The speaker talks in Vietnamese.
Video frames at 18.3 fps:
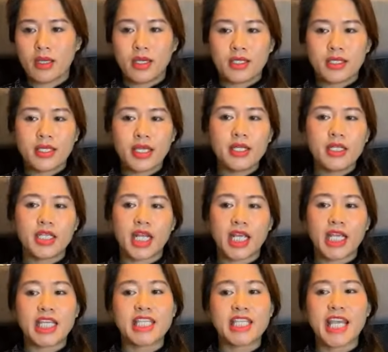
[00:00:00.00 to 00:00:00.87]
chính
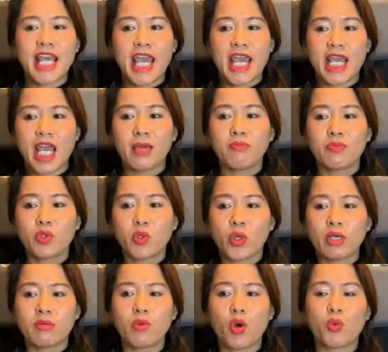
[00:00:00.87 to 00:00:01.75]
trị chèn ép
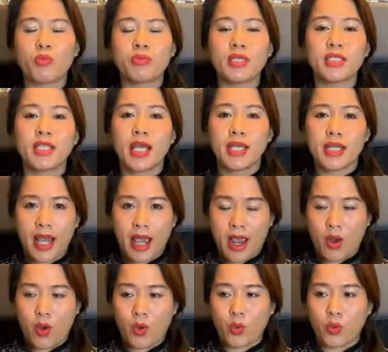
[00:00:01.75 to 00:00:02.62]
chuyên môn như thế
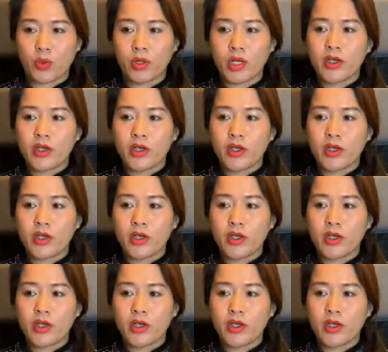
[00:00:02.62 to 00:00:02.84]
nào